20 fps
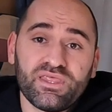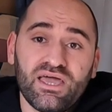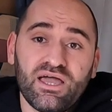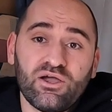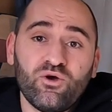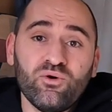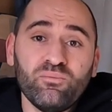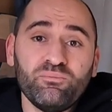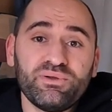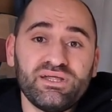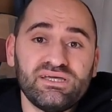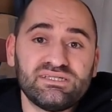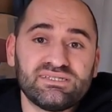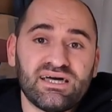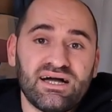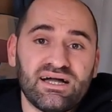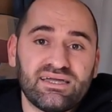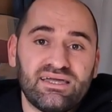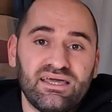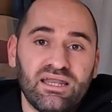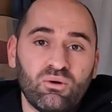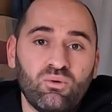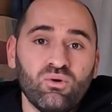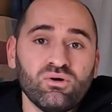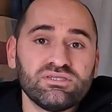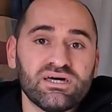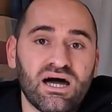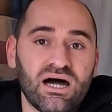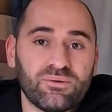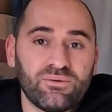è compresa anche la
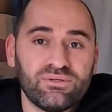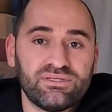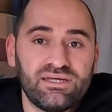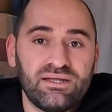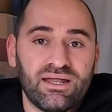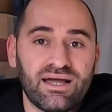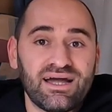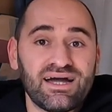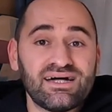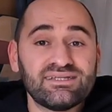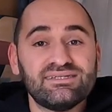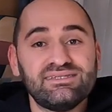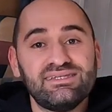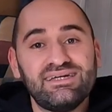quota annua della carta